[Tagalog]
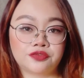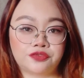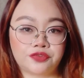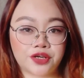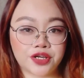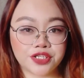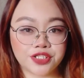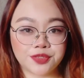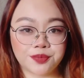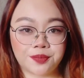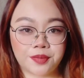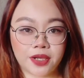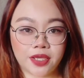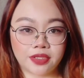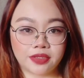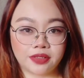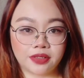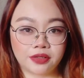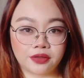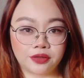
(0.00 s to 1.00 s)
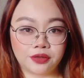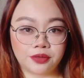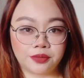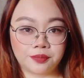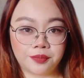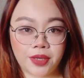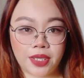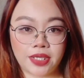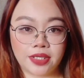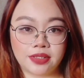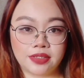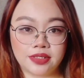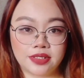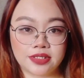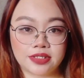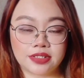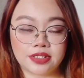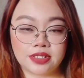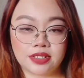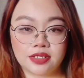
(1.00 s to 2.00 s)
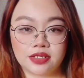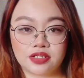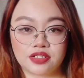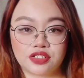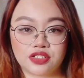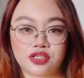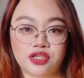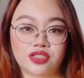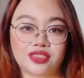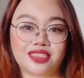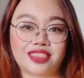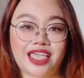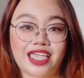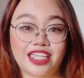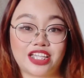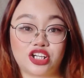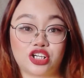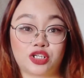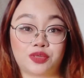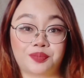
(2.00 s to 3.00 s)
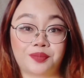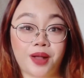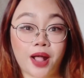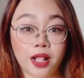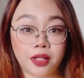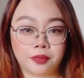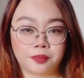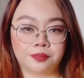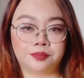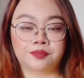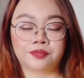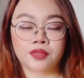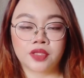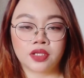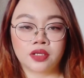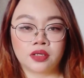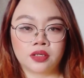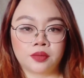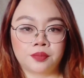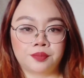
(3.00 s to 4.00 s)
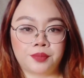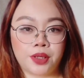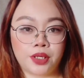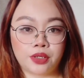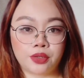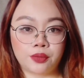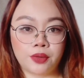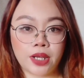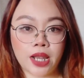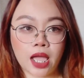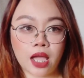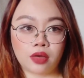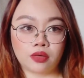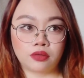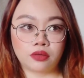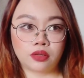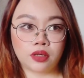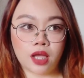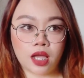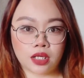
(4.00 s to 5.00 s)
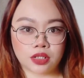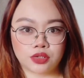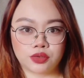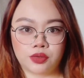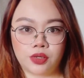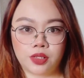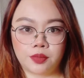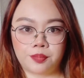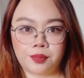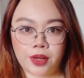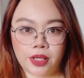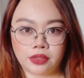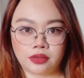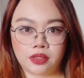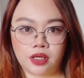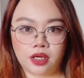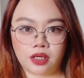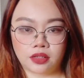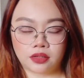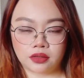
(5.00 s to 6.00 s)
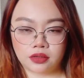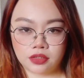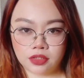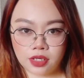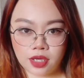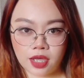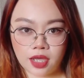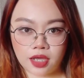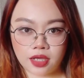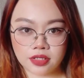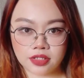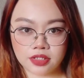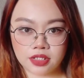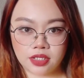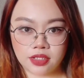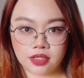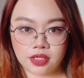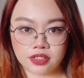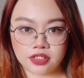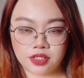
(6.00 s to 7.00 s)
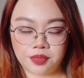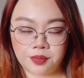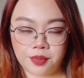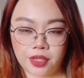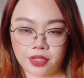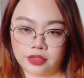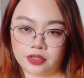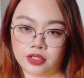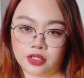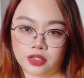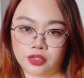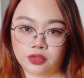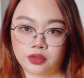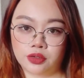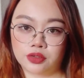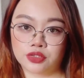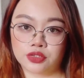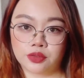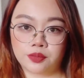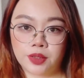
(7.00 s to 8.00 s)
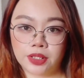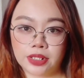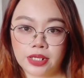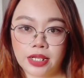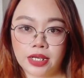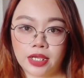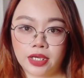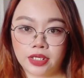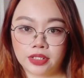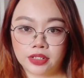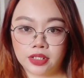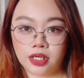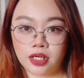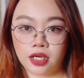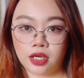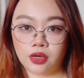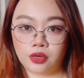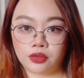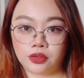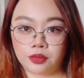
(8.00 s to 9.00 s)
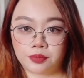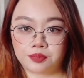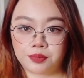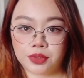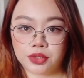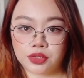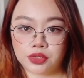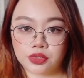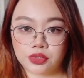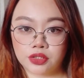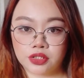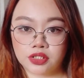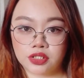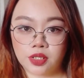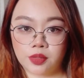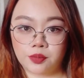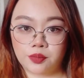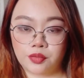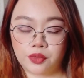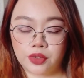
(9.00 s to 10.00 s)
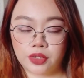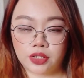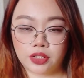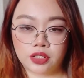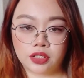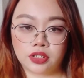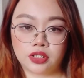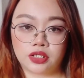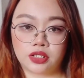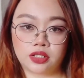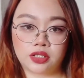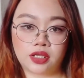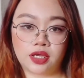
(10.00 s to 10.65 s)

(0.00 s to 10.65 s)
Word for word: First product on my list is Tiger Balm. Pero wala akong actual product niya kasi nasa mother ko. So maglalagay na lang ako ng picture somewhere here